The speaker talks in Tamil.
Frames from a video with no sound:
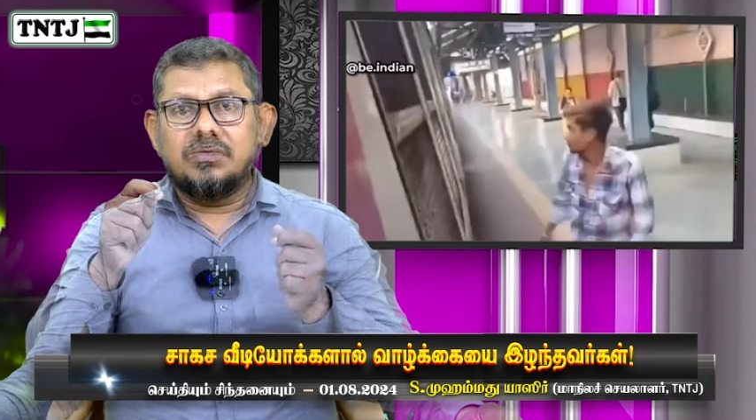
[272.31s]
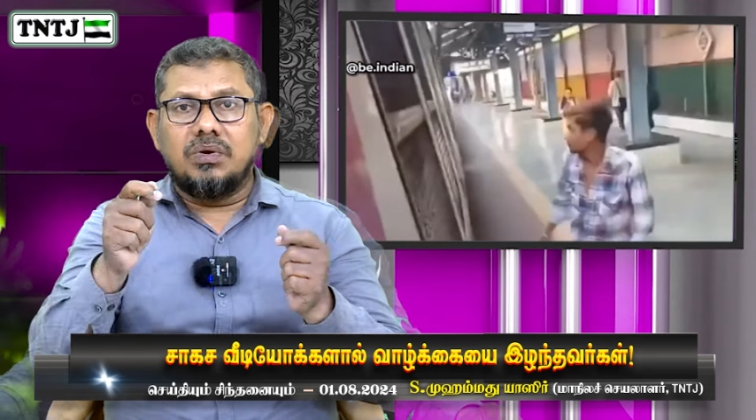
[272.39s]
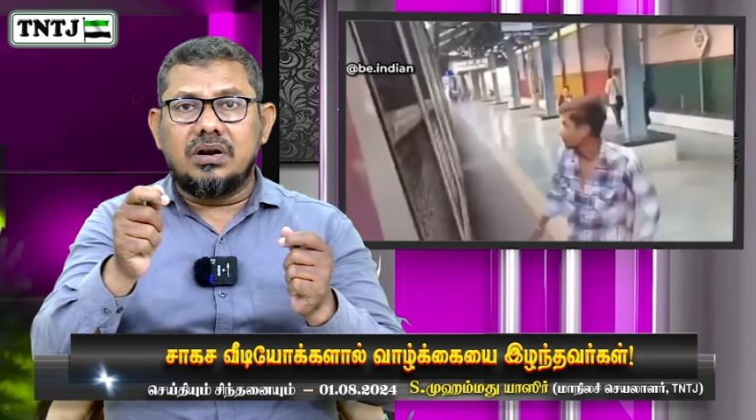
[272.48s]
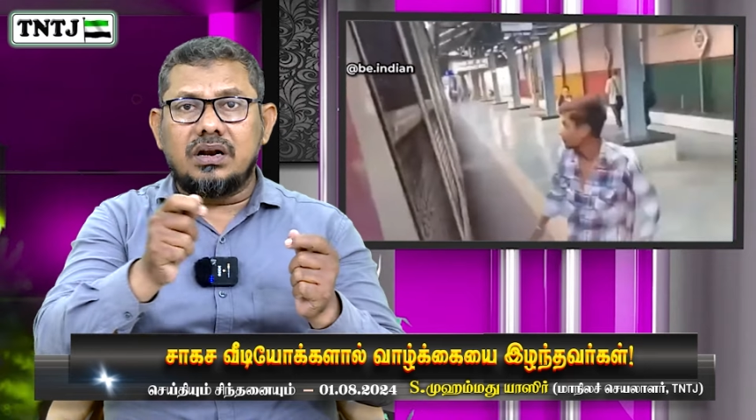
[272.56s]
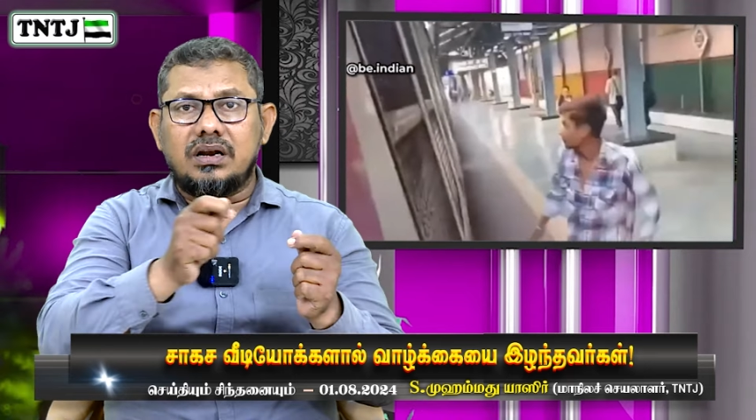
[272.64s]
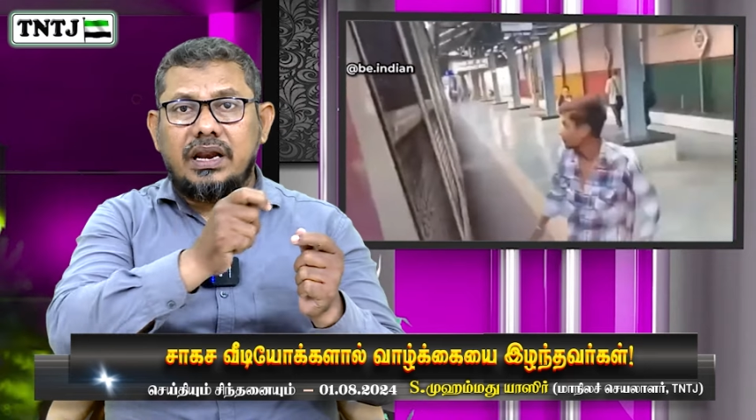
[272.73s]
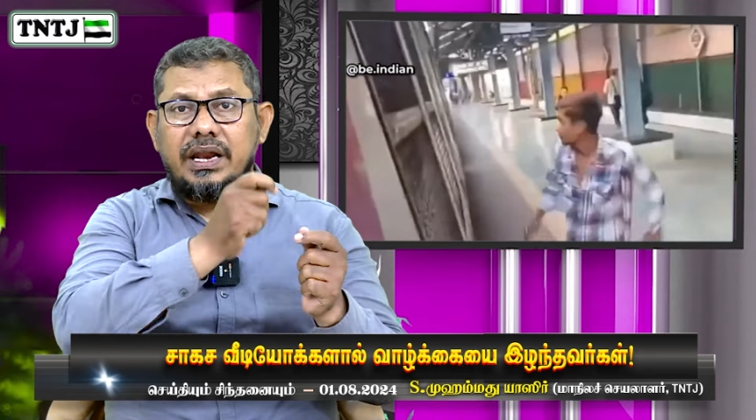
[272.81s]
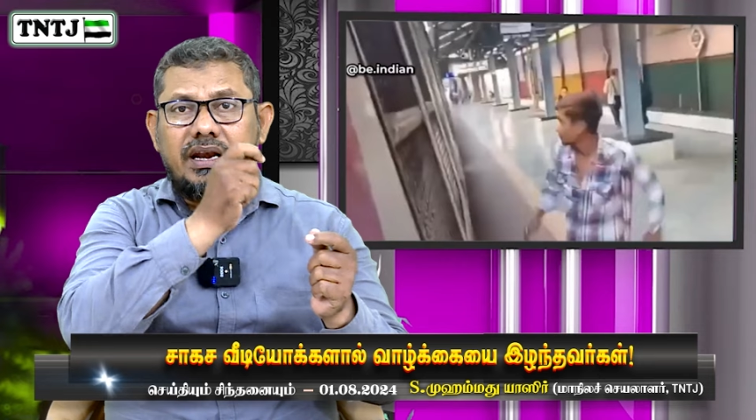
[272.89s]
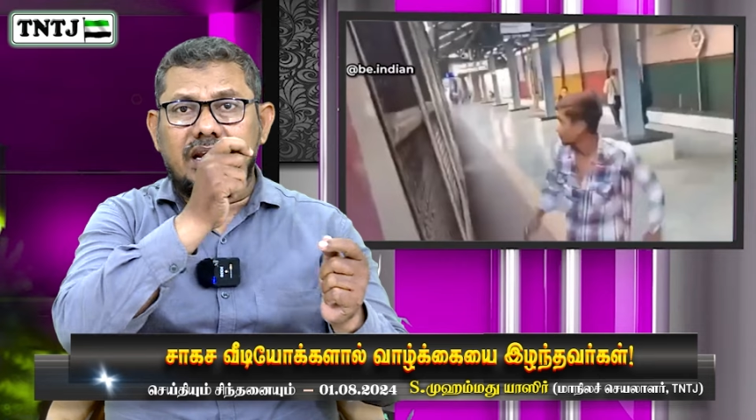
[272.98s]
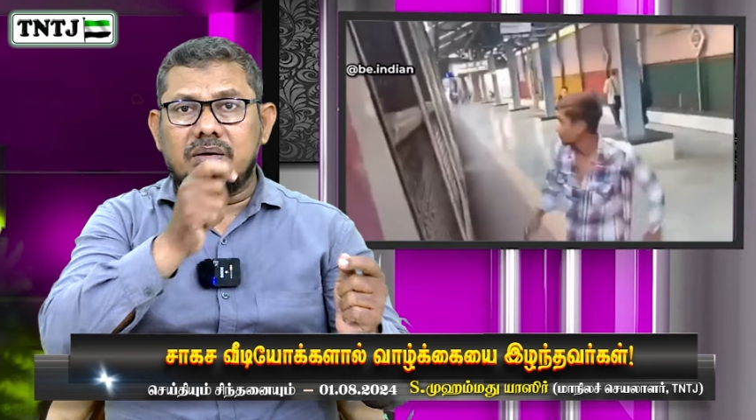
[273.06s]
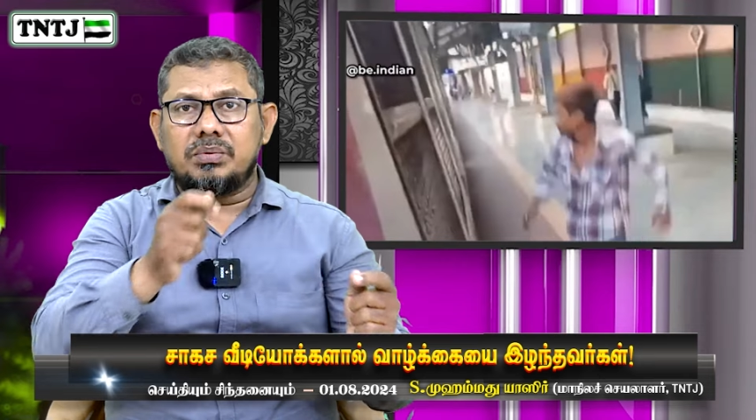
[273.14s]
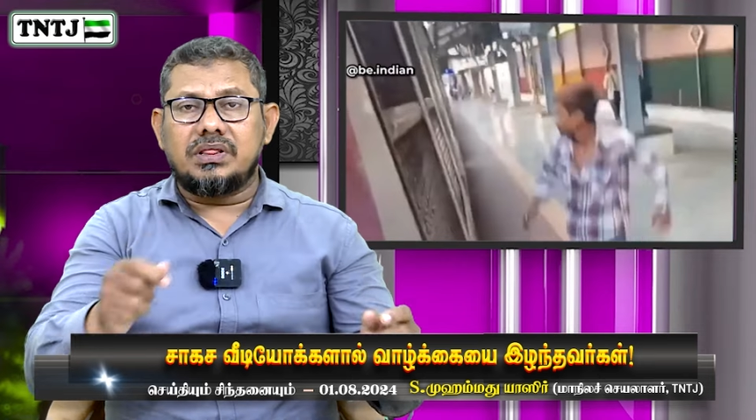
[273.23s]
ஓடுற ட்ரெயின்
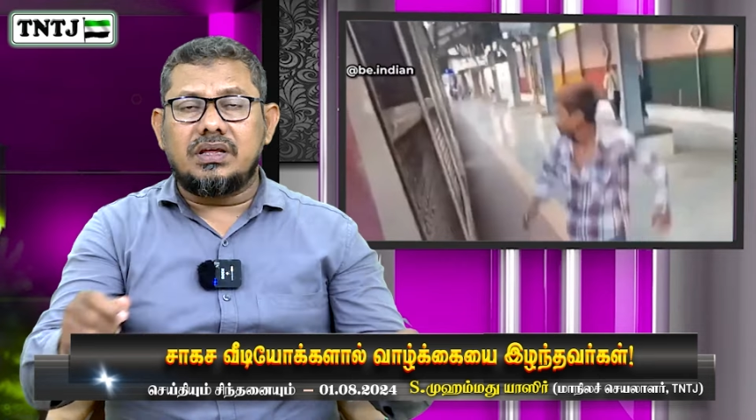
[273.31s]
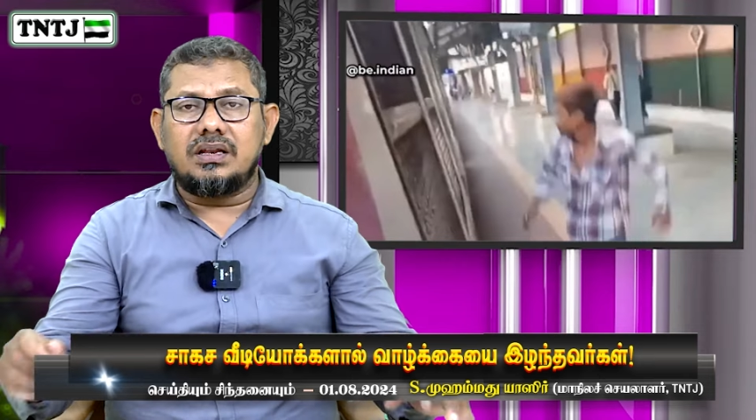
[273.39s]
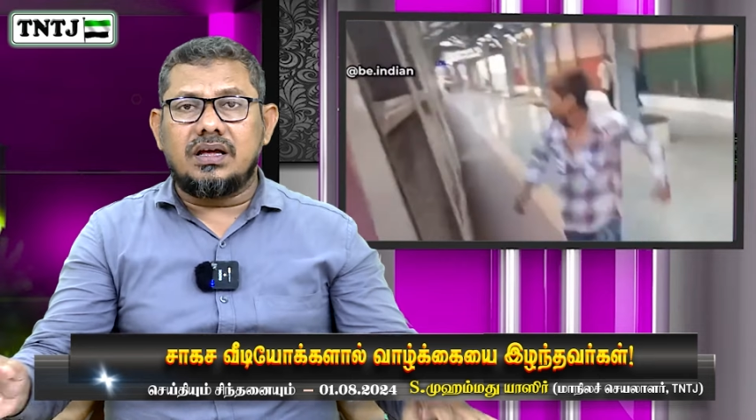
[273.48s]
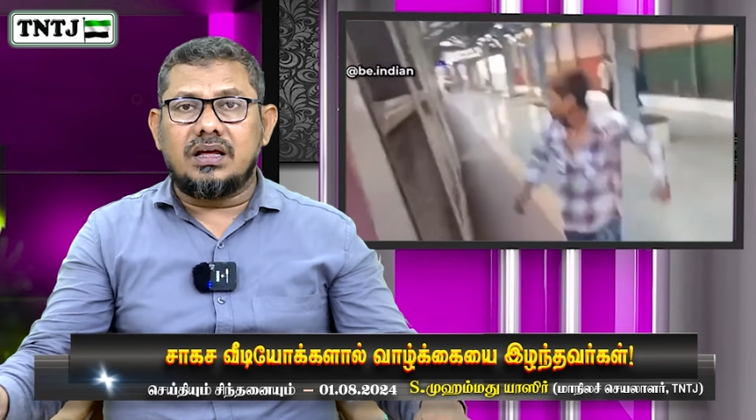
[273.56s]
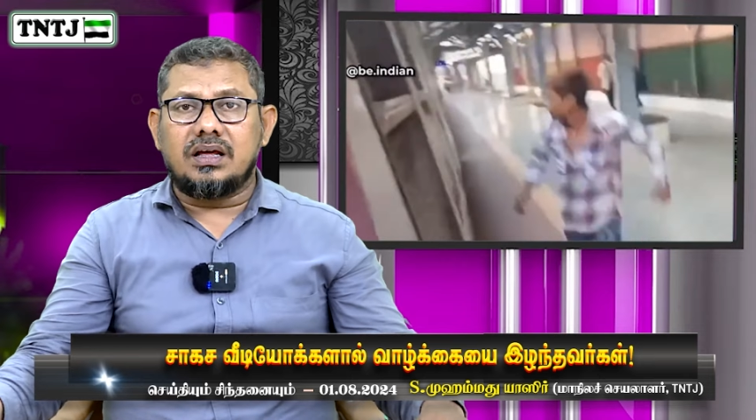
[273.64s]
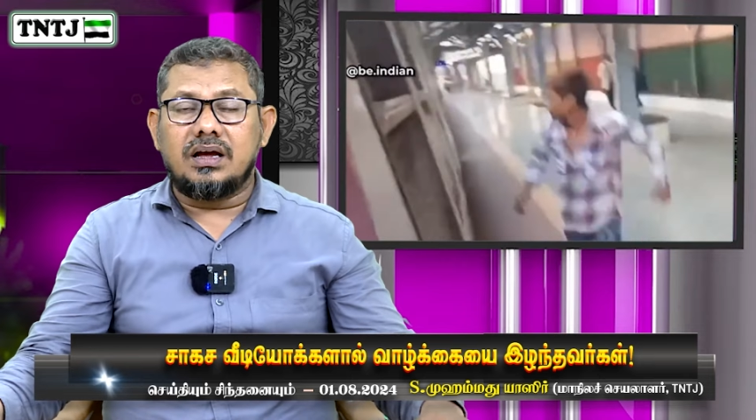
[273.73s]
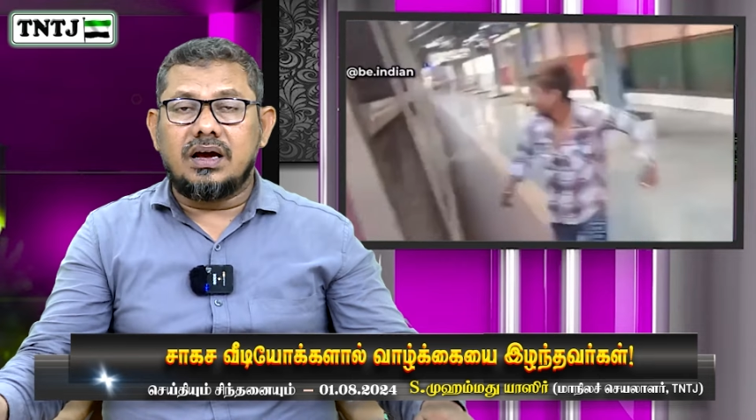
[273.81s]
இருக்கு பார்த்தீங்களா